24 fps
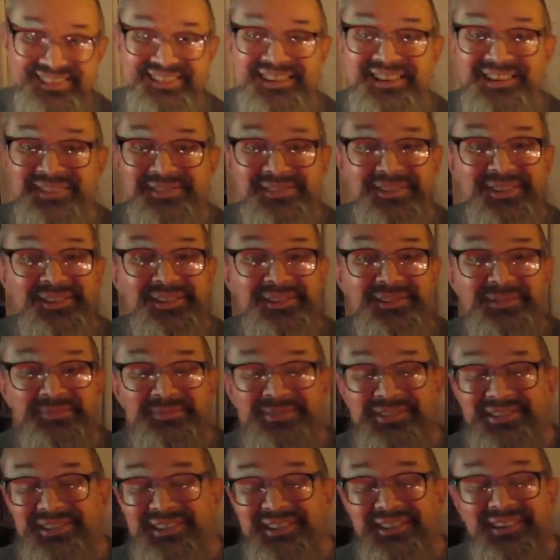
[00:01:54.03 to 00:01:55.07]
я с удовольствием
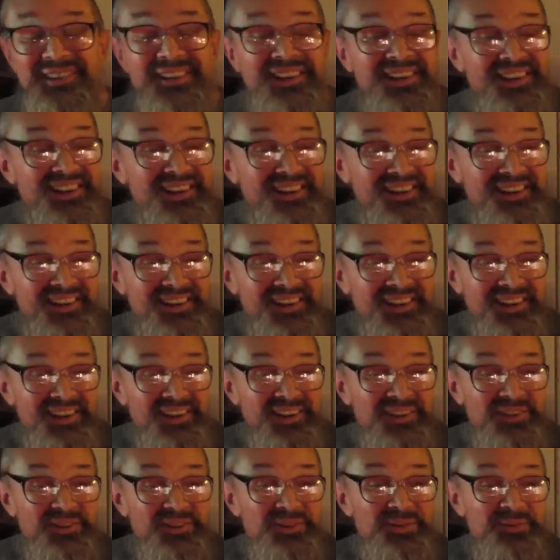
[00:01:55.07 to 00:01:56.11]
читал.
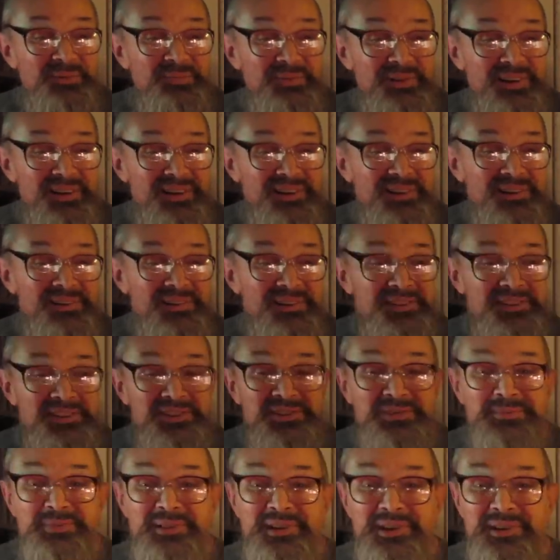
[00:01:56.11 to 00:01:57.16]
Ну, про
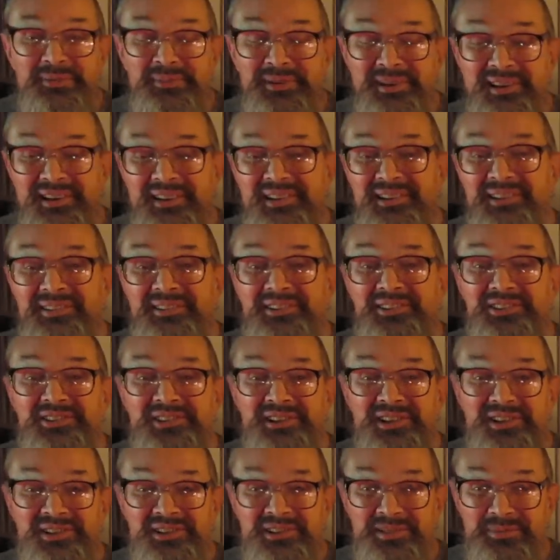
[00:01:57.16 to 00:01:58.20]
Ричи Блэкмора я
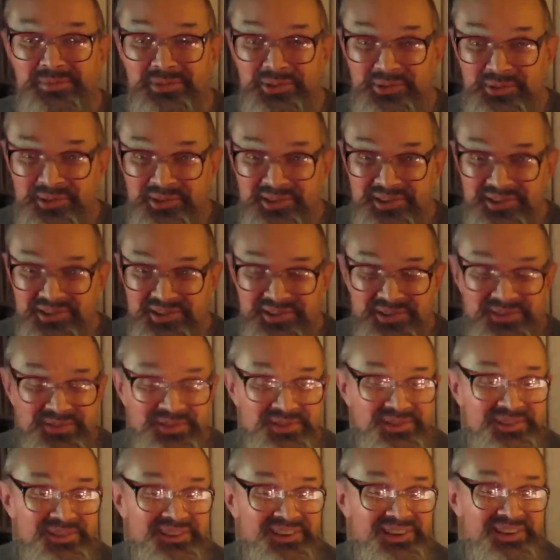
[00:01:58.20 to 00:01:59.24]
начитался много
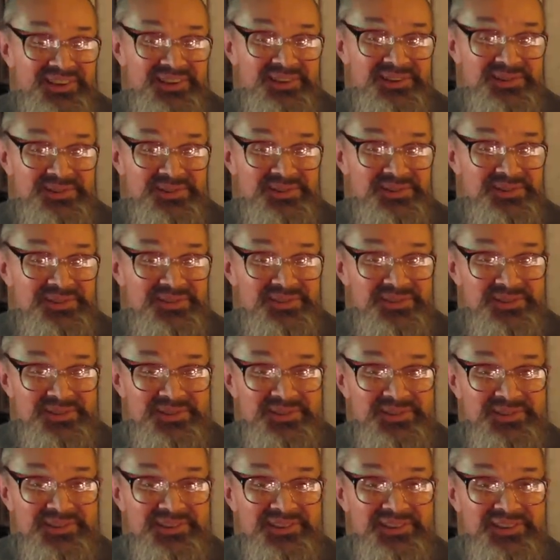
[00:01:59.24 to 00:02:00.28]
чего хорошего,
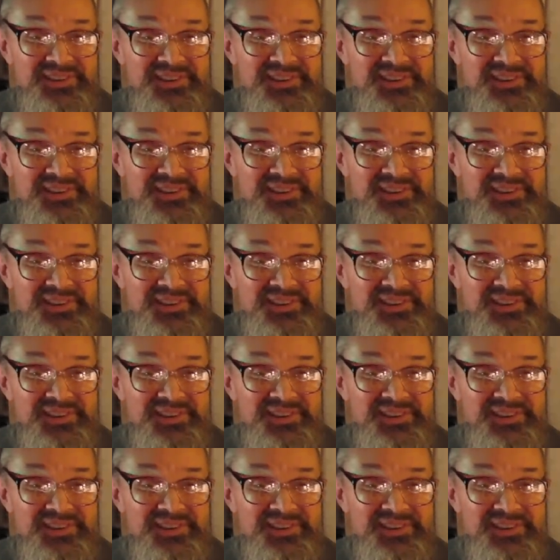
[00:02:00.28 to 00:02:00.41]
что это